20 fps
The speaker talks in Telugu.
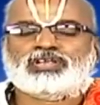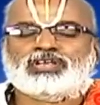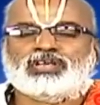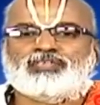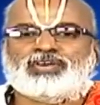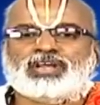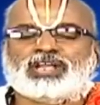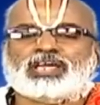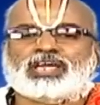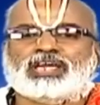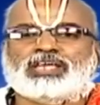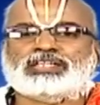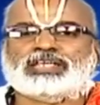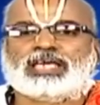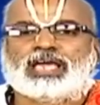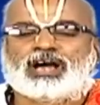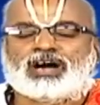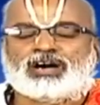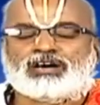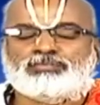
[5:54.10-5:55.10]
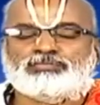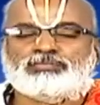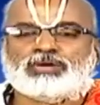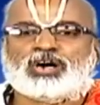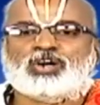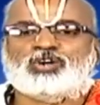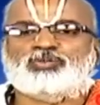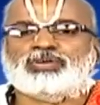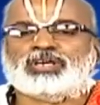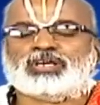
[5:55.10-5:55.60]
ఎవరికైతే
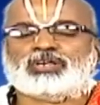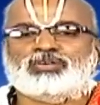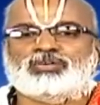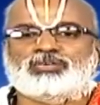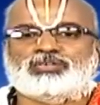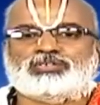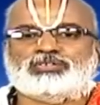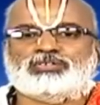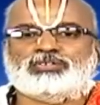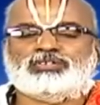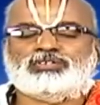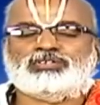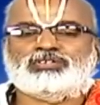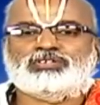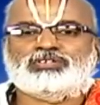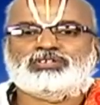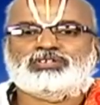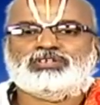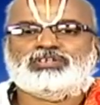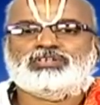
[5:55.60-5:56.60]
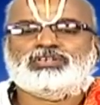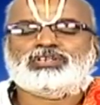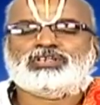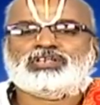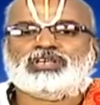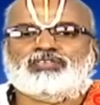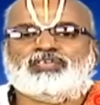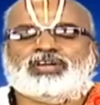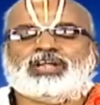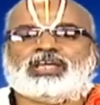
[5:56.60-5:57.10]
అహంభావం ఎక్కువ ఉందో
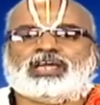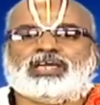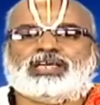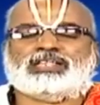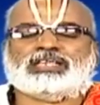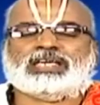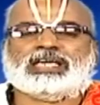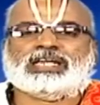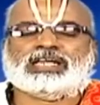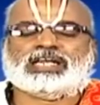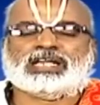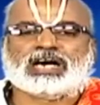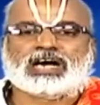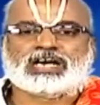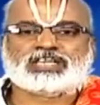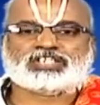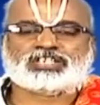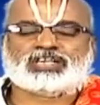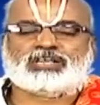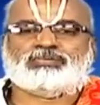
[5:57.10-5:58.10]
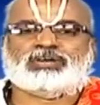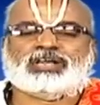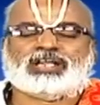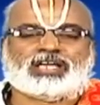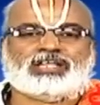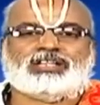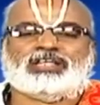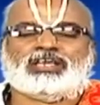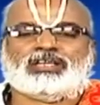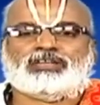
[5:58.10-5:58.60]
ఎవరికైతే నాశనం
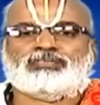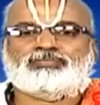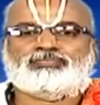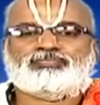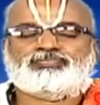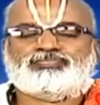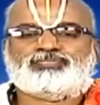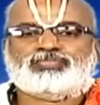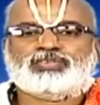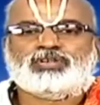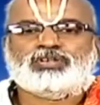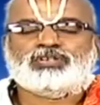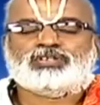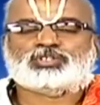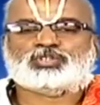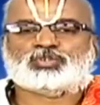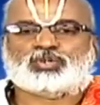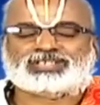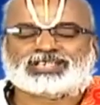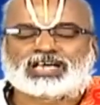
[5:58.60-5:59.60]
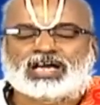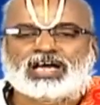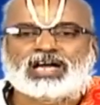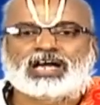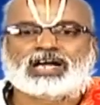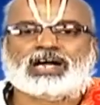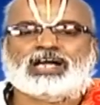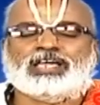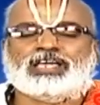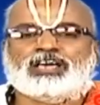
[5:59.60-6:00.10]
అనేది
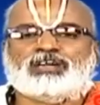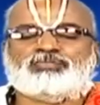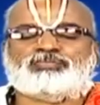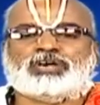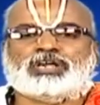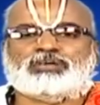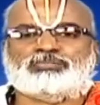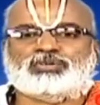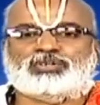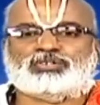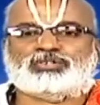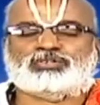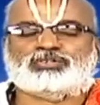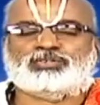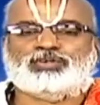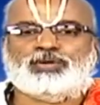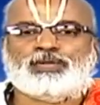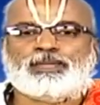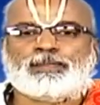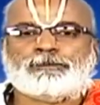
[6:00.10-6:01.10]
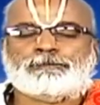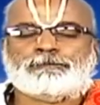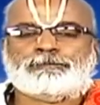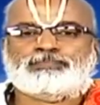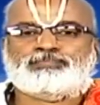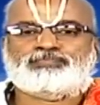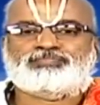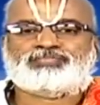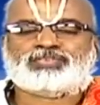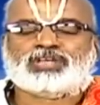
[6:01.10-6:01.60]
స్వతహాగా ఏర్పడబోతుందో
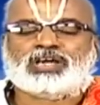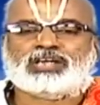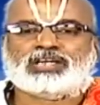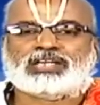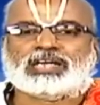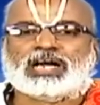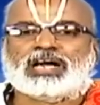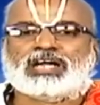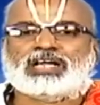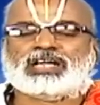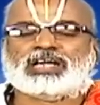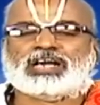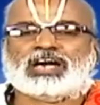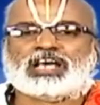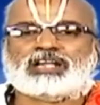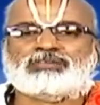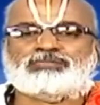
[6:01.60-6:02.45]
అంటే అహంకార